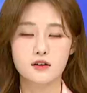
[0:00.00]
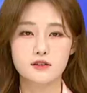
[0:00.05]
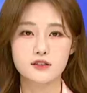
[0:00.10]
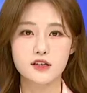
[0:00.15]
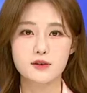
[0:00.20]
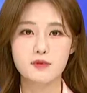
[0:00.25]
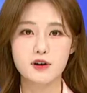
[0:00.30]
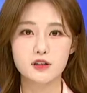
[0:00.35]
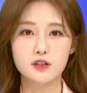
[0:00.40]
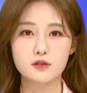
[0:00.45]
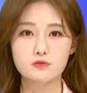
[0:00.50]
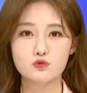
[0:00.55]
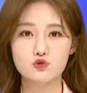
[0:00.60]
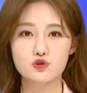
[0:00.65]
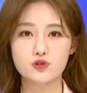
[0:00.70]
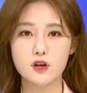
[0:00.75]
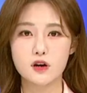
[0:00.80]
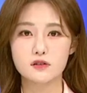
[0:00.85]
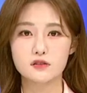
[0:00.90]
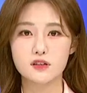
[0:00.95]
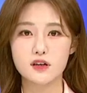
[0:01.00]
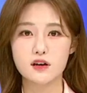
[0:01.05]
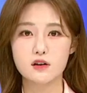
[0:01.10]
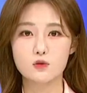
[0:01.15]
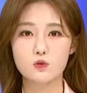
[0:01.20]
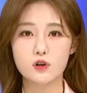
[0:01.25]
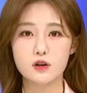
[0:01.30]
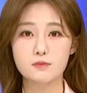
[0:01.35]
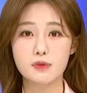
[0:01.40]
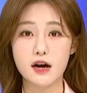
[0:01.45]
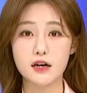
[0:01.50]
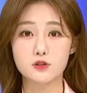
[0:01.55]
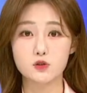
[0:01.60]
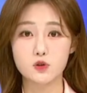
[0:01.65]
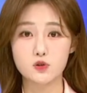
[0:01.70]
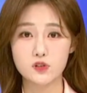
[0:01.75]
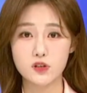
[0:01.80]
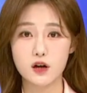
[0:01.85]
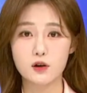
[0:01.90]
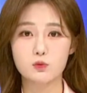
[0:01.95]
새만금 수상 태양광
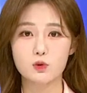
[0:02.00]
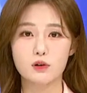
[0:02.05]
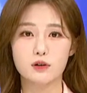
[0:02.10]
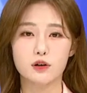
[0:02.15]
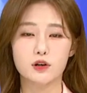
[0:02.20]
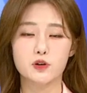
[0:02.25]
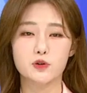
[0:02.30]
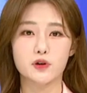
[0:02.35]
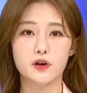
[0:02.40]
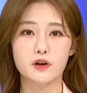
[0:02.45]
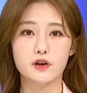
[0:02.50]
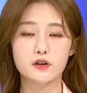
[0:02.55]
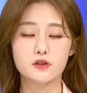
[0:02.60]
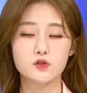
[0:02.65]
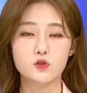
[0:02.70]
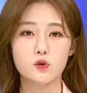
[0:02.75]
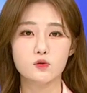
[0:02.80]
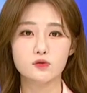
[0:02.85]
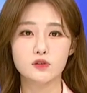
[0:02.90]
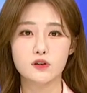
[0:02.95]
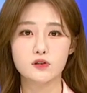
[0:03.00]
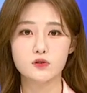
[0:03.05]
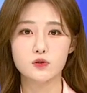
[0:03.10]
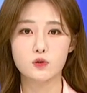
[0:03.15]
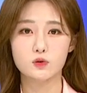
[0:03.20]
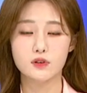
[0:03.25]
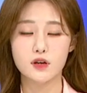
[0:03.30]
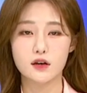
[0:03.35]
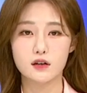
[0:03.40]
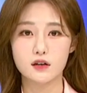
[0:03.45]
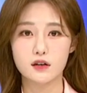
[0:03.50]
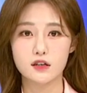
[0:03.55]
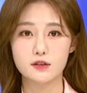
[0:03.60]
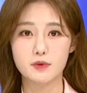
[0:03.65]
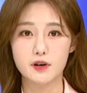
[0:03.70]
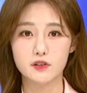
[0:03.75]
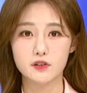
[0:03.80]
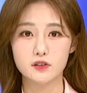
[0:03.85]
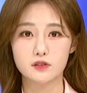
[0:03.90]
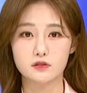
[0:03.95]
발전 사업과 관련해 청탁성 대가를
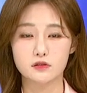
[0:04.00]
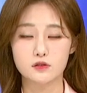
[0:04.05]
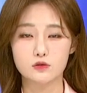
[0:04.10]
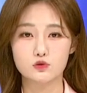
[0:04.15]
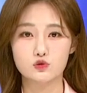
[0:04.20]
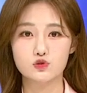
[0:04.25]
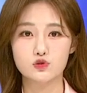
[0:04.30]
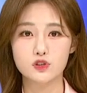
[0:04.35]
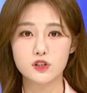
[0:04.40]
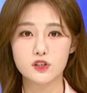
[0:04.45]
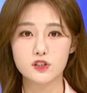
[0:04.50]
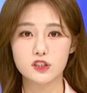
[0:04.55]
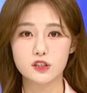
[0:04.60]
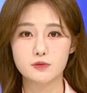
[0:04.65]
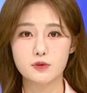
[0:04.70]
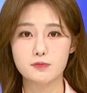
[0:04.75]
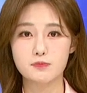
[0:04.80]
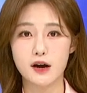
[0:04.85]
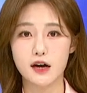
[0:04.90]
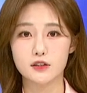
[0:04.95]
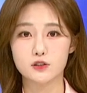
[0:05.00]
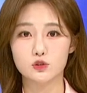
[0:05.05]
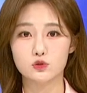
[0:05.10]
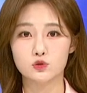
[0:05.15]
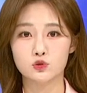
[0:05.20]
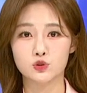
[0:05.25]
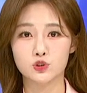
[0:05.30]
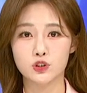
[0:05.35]
받은 군산시민발전